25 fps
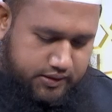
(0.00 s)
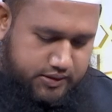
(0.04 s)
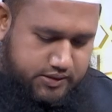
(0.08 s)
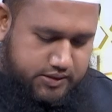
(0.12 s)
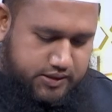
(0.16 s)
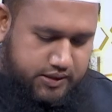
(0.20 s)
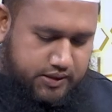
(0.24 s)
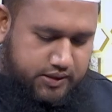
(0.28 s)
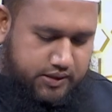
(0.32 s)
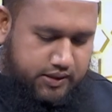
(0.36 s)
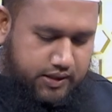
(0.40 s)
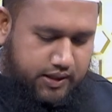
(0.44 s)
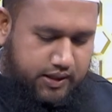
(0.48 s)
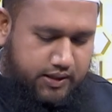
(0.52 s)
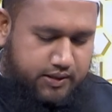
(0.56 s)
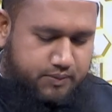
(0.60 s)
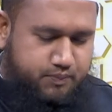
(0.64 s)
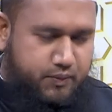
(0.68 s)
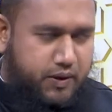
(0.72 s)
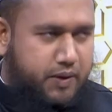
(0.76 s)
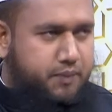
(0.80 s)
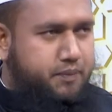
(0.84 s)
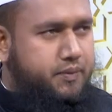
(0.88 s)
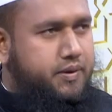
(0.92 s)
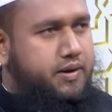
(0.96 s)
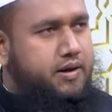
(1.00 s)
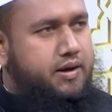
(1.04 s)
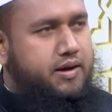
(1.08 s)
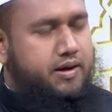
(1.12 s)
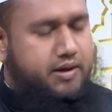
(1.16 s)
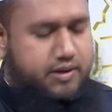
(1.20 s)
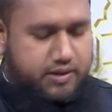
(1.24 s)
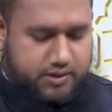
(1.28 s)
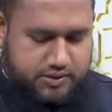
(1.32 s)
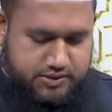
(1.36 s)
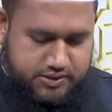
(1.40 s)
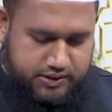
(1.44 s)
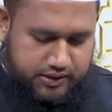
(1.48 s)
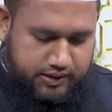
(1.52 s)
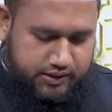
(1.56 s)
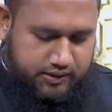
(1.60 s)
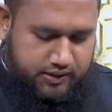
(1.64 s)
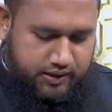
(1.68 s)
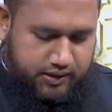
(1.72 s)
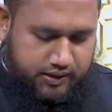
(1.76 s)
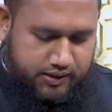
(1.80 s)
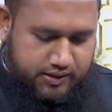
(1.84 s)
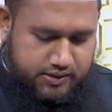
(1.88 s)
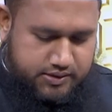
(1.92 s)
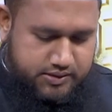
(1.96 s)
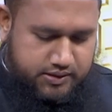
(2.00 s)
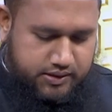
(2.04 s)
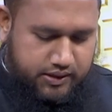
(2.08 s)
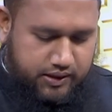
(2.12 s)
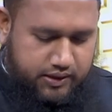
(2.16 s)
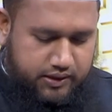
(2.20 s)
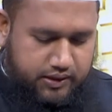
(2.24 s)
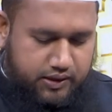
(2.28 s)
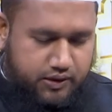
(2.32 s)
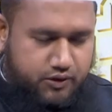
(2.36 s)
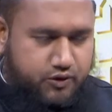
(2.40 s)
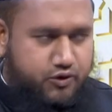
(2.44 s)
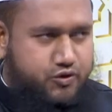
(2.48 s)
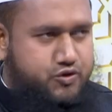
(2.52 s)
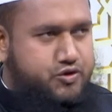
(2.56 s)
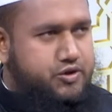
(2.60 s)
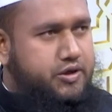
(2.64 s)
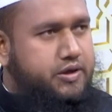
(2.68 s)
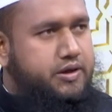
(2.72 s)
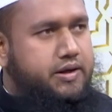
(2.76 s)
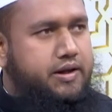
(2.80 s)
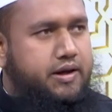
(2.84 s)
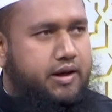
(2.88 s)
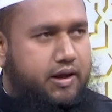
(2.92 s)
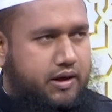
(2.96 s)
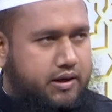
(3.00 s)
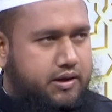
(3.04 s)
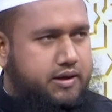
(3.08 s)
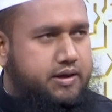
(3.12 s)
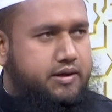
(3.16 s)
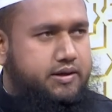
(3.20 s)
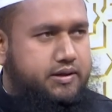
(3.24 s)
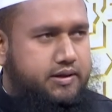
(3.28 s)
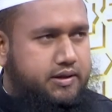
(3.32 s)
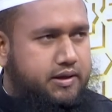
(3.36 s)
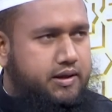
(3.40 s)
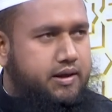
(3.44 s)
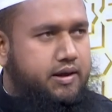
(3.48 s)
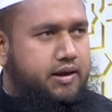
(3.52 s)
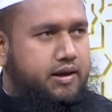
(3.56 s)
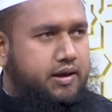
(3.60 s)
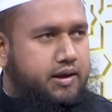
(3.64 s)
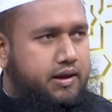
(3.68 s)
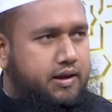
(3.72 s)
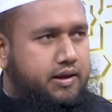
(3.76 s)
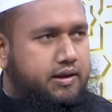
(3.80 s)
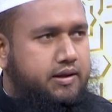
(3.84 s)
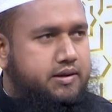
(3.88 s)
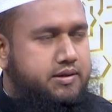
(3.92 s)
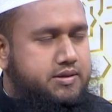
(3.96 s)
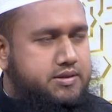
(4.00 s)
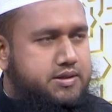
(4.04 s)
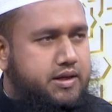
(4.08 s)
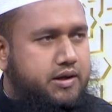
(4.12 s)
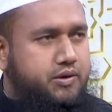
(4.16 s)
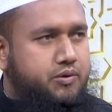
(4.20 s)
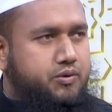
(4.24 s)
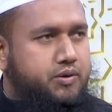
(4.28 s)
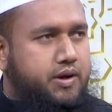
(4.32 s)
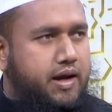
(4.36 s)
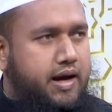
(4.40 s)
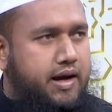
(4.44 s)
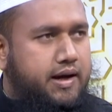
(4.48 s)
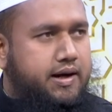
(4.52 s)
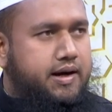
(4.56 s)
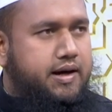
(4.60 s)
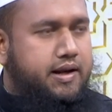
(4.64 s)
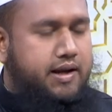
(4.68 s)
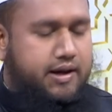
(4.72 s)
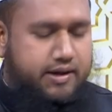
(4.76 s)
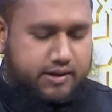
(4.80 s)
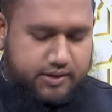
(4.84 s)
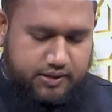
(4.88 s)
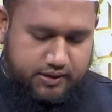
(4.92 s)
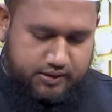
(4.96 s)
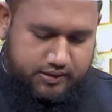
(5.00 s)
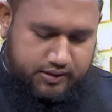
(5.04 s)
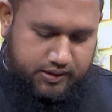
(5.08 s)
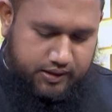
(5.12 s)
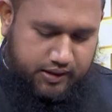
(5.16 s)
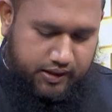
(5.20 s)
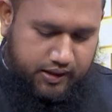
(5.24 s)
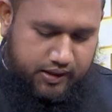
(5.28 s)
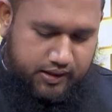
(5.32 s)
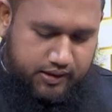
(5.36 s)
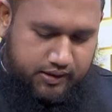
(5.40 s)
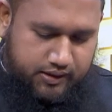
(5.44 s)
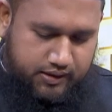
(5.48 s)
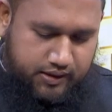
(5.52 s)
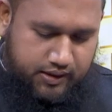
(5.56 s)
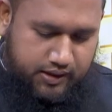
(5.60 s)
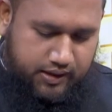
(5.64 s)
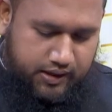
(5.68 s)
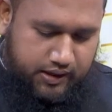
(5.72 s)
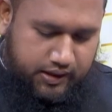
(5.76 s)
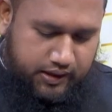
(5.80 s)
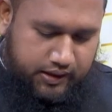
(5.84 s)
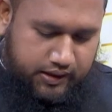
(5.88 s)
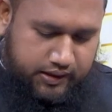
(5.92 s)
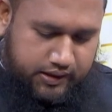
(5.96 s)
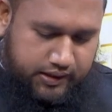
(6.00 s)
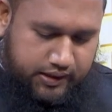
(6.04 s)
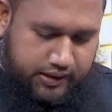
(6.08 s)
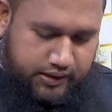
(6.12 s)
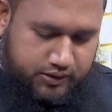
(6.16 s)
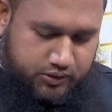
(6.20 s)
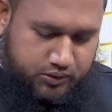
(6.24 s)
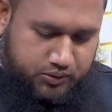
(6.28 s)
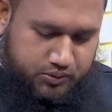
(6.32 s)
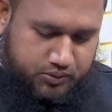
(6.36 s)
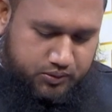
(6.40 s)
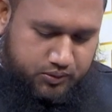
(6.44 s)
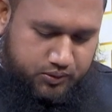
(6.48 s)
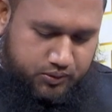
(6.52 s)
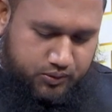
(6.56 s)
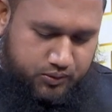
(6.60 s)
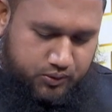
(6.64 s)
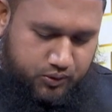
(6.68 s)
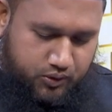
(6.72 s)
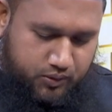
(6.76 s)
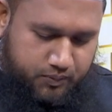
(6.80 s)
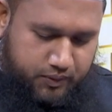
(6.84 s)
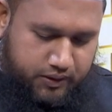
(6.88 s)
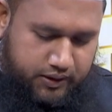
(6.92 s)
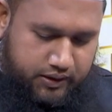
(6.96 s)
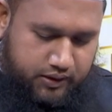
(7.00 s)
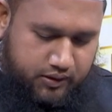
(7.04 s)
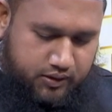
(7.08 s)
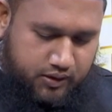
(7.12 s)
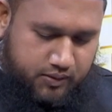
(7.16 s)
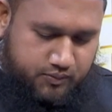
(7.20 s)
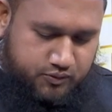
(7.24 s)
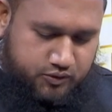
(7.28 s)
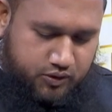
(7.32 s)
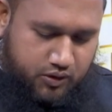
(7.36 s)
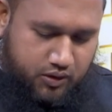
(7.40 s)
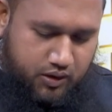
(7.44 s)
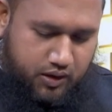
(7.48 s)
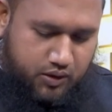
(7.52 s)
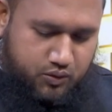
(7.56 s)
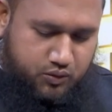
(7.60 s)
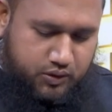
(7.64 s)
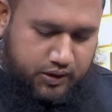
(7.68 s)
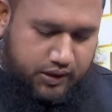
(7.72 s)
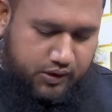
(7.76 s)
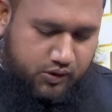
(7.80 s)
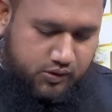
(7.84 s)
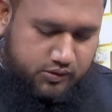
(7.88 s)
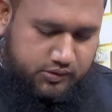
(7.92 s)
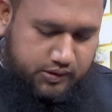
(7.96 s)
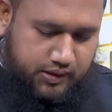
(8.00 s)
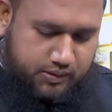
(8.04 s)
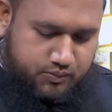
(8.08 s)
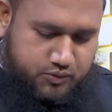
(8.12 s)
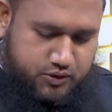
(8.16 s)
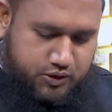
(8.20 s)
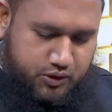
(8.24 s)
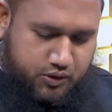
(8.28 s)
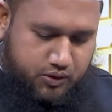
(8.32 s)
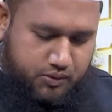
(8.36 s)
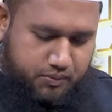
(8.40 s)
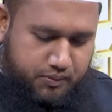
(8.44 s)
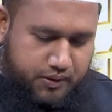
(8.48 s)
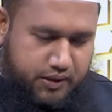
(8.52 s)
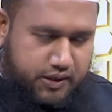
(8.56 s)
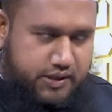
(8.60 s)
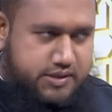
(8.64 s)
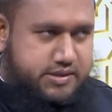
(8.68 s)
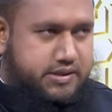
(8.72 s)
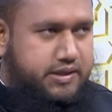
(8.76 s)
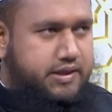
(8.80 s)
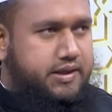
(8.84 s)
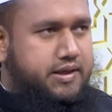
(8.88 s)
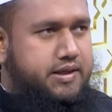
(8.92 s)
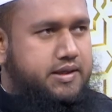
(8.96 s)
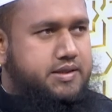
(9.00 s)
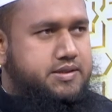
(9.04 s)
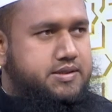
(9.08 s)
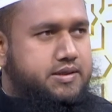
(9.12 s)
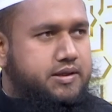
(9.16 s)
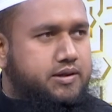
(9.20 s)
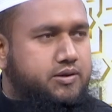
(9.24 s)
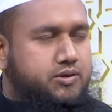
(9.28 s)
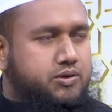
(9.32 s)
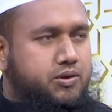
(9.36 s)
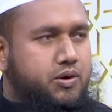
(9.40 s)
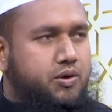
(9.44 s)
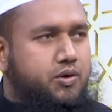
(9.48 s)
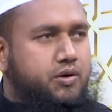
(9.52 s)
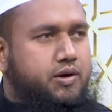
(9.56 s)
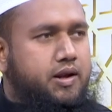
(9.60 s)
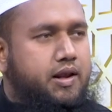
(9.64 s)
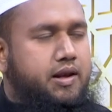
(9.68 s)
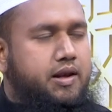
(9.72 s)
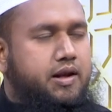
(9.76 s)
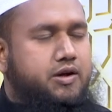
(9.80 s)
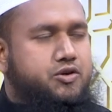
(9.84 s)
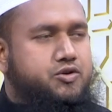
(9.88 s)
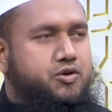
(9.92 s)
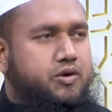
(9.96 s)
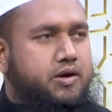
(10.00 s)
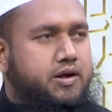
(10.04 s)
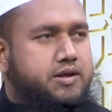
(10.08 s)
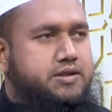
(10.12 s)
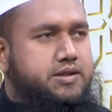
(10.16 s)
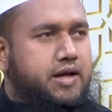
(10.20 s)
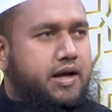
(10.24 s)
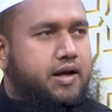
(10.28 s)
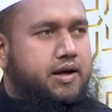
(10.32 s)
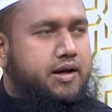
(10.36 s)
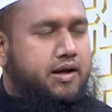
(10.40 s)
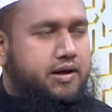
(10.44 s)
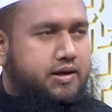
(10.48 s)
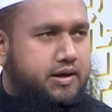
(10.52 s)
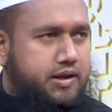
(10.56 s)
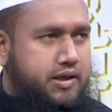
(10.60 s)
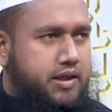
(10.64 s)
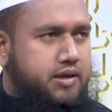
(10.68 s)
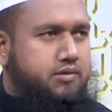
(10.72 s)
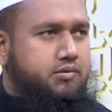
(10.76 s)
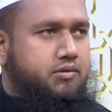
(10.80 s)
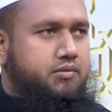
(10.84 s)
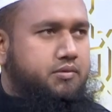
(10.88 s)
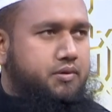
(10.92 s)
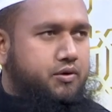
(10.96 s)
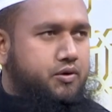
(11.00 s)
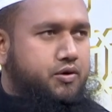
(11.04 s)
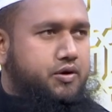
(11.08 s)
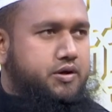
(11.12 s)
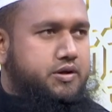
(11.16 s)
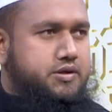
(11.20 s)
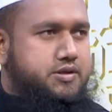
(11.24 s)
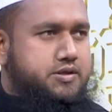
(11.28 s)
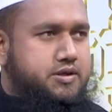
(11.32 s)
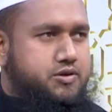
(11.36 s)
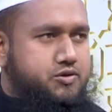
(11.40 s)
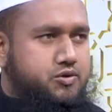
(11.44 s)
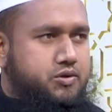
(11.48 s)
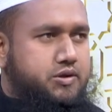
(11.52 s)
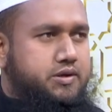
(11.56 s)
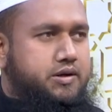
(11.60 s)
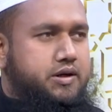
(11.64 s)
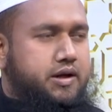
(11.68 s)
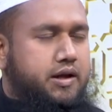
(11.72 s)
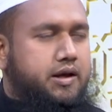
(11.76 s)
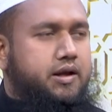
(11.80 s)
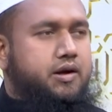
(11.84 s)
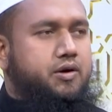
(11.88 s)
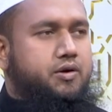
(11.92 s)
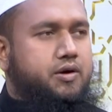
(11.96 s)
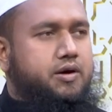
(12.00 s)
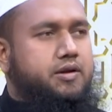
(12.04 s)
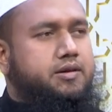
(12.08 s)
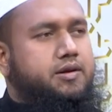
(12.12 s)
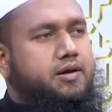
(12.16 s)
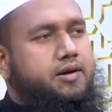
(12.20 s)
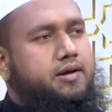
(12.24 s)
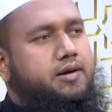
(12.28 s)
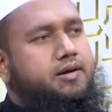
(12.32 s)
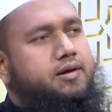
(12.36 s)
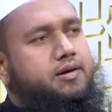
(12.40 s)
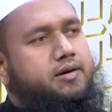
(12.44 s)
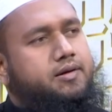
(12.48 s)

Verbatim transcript: যে আমরা জেনে থাকি যে আল্লাহ হচ্ছেন নিরাকার যার কোনো আকার আকৃতি নেই কিন্তু নবী করিম সাল্লাহ আসলাম যখন মেরাজে গিয়েছেন তখন আল্লাহর সঙ্গে সাক্ষাৎটা কীভাবে হয়েছে যদি নিরাকার হয়ে থাকেন